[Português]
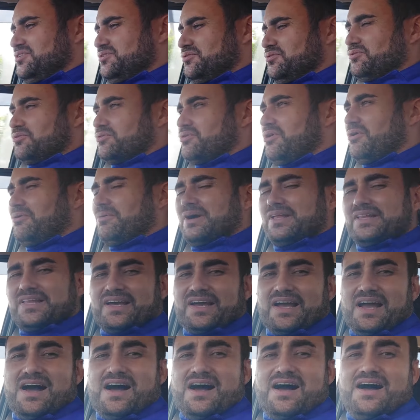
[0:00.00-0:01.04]
O gol é
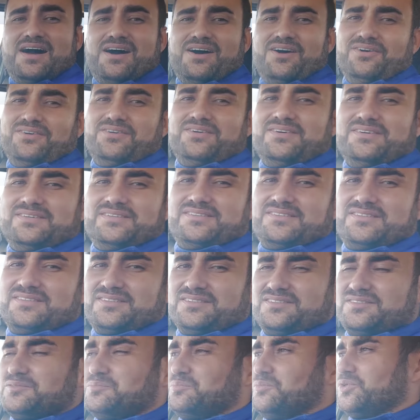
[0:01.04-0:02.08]
legal,
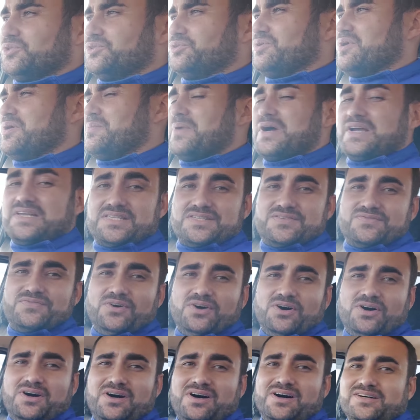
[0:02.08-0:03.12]
o motor é mais
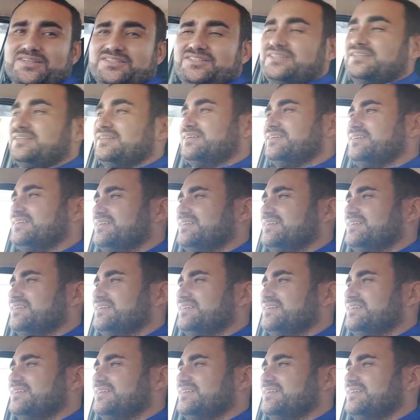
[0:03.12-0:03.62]
forte,